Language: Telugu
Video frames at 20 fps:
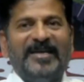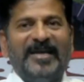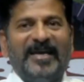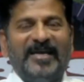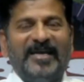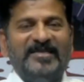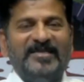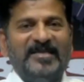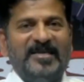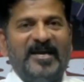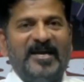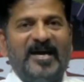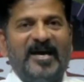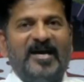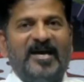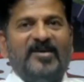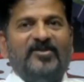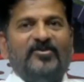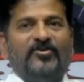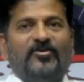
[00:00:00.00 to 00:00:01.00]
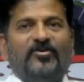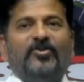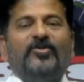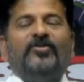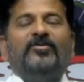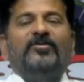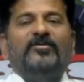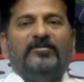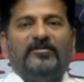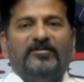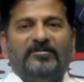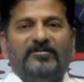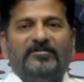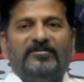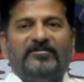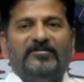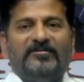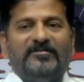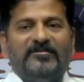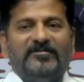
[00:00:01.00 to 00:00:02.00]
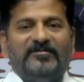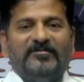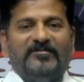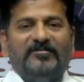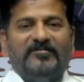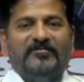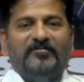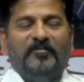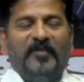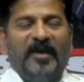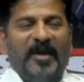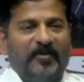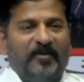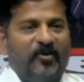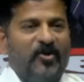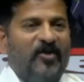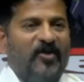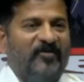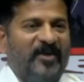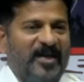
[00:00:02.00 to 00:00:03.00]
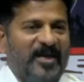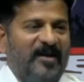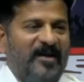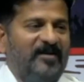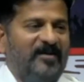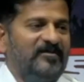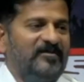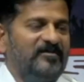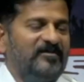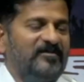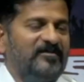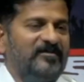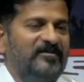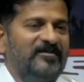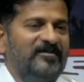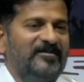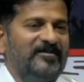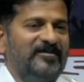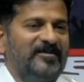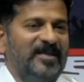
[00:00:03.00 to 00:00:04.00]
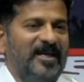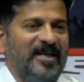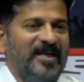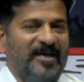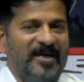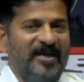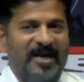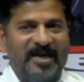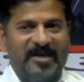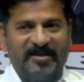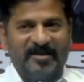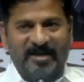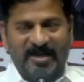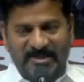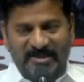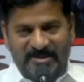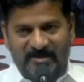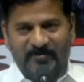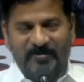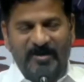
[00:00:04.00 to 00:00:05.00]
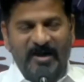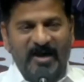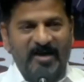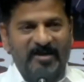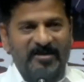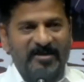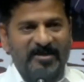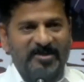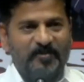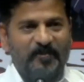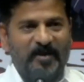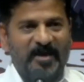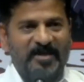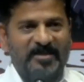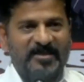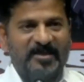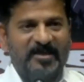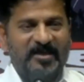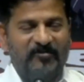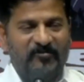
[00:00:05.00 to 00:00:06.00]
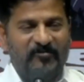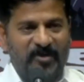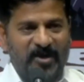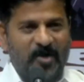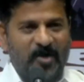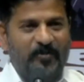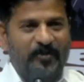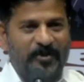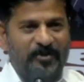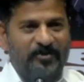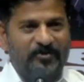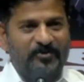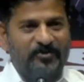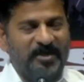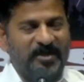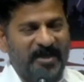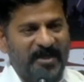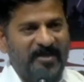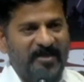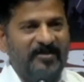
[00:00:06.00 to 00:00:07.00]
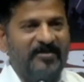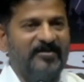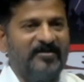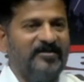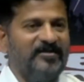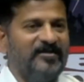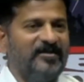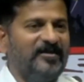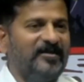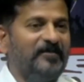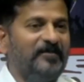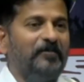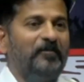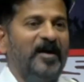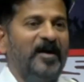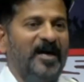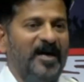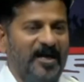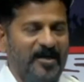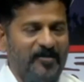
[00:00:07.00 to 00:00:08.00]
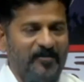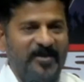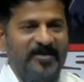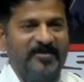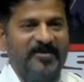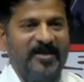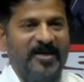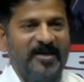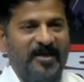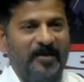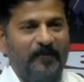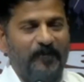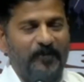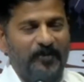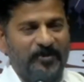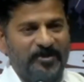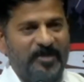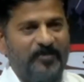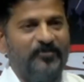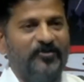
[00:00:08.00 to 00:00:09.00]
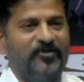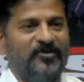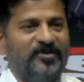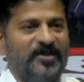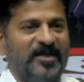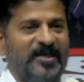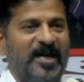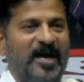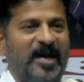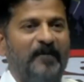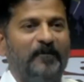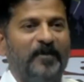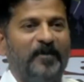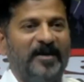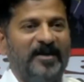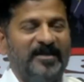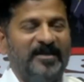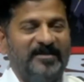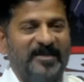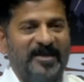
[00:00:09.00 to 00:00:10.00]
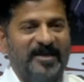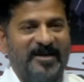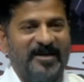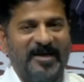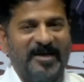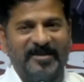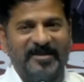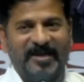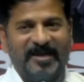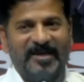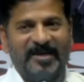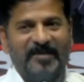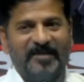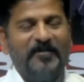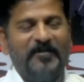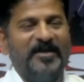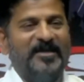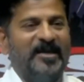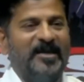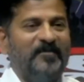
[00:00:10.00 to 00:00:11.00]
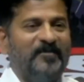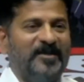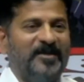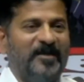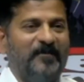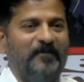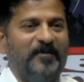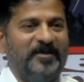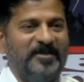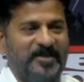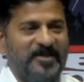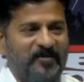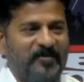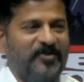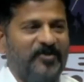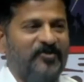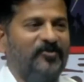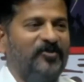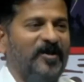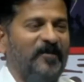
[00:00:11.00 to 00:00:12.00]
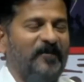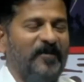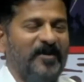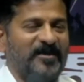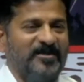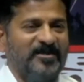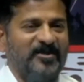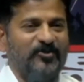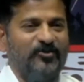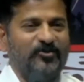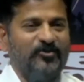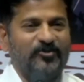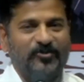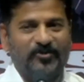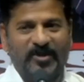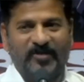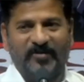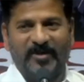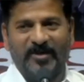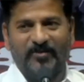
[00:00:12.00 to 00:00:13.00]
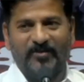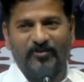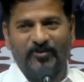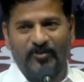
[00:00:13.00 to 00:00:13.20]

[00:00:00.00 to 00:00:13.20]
కేసీఆర్కు మేము ఒకవేళ తెలంగాణ రాష్ట్రం కాంగ్రెస్ పార్టీ ఉంటే మా హనుమంతాన్ని ఎప్పుడు చెప్తుంటే నాంపల్లి దర్గా దగ్గర మెట్ల మీద బిచ్చం ఎత్తుకునే పరిస్థితి ఉంటుండే వాళ్ళ